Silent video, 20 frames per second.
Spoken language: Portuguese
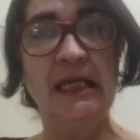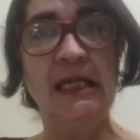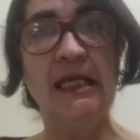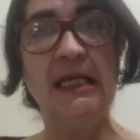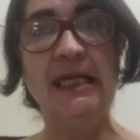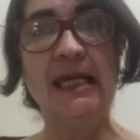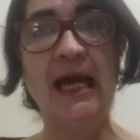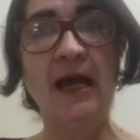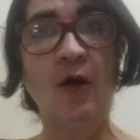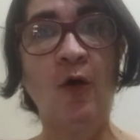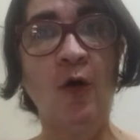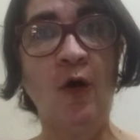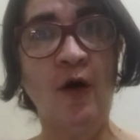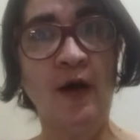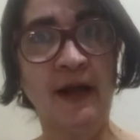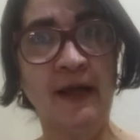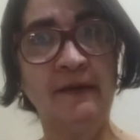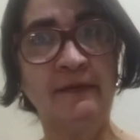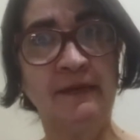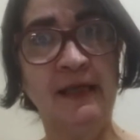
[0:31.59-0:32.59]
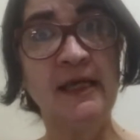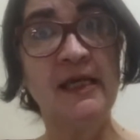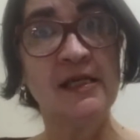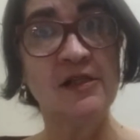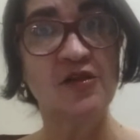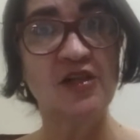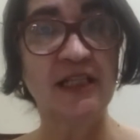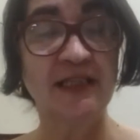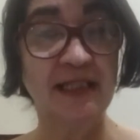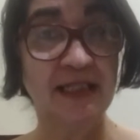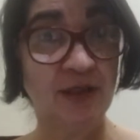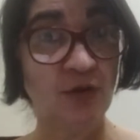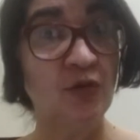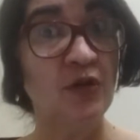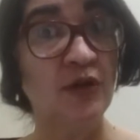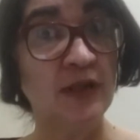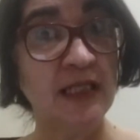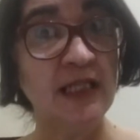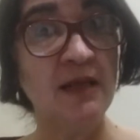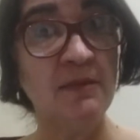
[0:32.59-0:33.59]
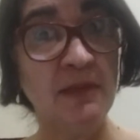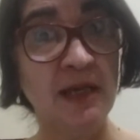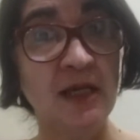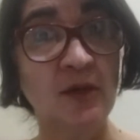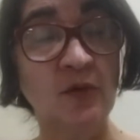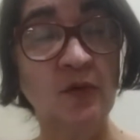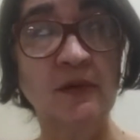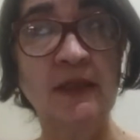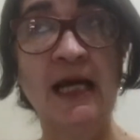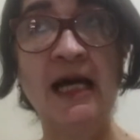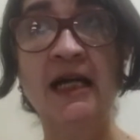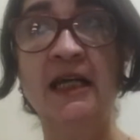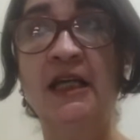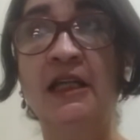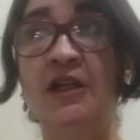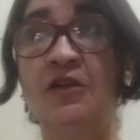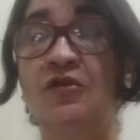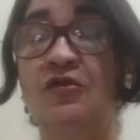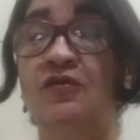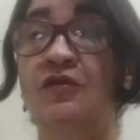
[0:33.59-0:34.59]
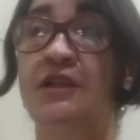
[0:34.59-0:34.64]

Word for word: E agora tem isso, já tem até um entendimento, tá, queridos?